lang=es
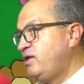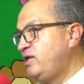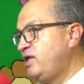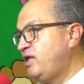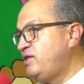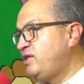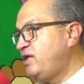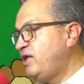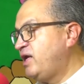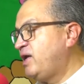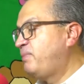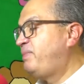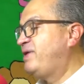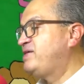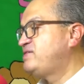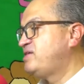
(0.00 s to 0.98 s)
y él tiene
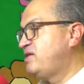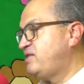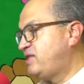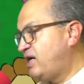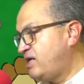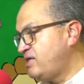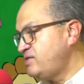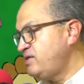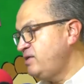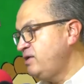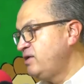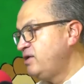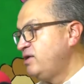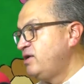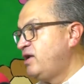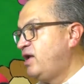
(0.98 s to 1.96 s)
que presentarse,
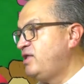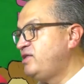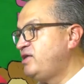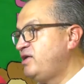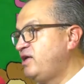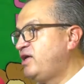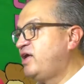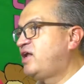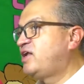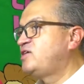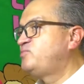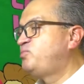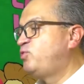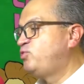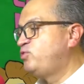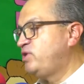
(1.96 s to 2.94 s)
él tiene que
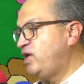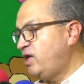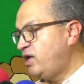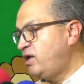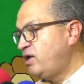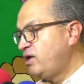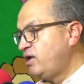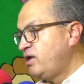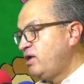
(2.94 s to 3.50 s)
responder,